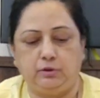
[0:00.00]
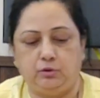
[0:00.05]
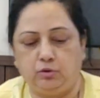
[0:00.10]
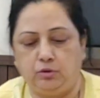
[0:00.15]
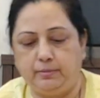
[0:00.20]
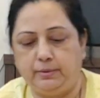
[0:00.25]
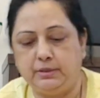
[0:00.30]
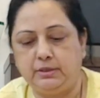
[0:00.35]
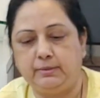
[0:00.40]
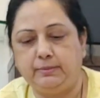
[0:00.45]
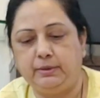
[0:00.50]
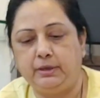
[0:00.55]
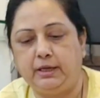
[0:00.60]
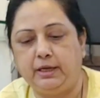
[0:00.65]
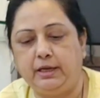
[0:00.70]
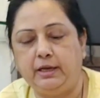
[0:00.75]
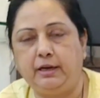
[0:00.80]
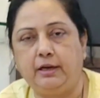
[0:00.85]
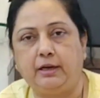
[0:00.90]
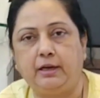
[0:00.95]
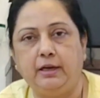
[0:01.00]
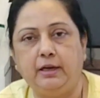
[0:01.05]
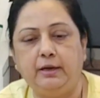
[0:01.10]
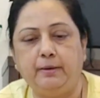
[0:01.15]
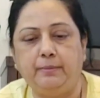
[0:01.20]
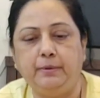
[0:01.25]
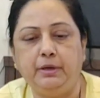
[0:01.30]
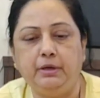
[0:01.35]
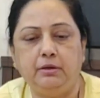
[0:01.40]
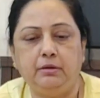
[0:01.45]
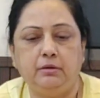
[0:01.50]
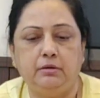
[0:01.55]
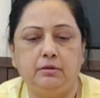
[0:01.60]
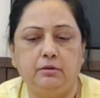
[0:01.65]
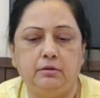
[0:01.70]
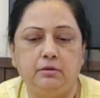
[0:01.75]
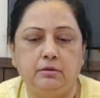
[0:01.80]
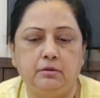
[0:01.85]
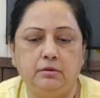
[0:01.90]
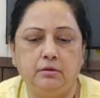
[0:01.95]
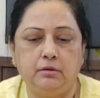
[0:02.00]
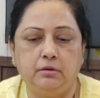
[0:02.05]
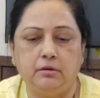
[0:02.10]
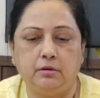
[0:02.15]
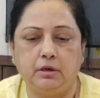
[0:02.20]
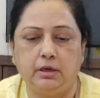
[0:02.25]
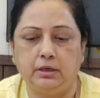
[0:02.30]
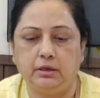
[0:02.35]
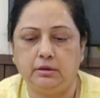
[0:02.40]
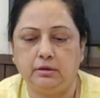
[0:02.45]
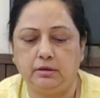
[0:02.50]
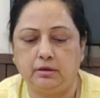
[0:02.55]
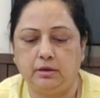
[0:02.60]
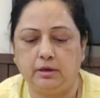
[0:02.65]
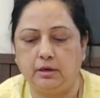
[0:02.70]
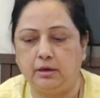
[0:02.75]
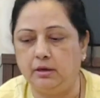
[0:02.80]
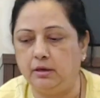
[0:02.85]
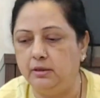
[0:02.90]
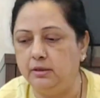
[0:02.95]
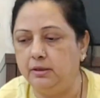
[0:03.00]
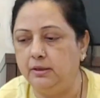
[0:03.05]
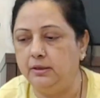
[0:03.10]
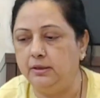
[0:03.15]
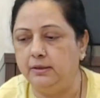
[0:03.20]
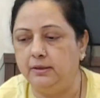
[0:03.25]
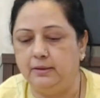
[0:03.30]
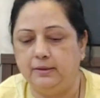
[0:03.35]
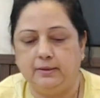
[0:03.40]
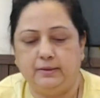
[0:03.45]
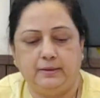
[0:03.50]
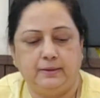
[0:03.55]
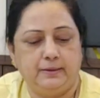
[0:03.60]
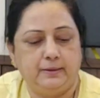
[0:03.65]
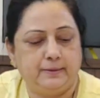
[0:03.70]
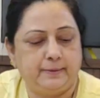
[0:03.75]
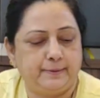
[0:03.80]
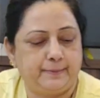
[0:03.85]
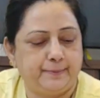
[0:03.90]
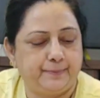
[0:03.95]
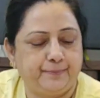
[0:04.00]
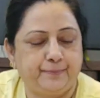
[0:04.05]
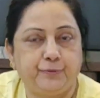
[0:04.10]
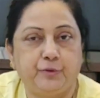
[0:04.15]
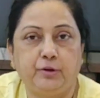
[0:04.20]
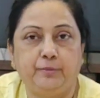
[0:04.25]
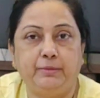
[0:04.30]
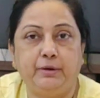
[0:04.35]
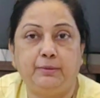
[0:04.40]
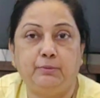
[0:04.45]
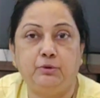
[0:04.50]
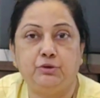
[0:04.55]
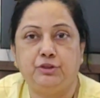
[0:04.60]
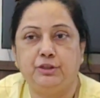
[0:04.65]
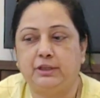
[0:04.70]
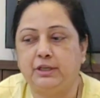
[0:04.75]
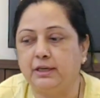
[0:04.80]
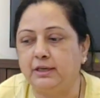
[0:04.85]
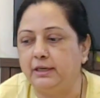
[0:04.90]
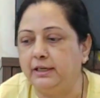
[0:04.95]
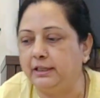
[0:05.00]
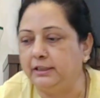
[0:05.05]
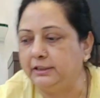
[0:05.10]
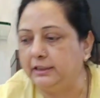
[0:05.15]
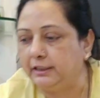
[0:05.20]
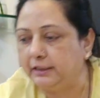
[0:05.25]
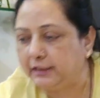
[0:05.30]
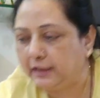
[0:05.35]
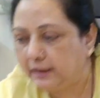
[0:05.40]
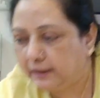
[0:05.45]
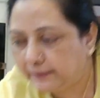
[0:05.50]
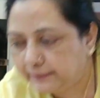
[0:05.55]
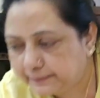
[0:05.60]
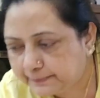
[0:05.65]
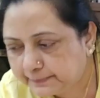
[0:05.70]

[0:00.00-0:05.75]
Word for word: तो अभी सभी नए रखे हैं अभी हाँ तो मेरा मुजरे का कलेक्शन था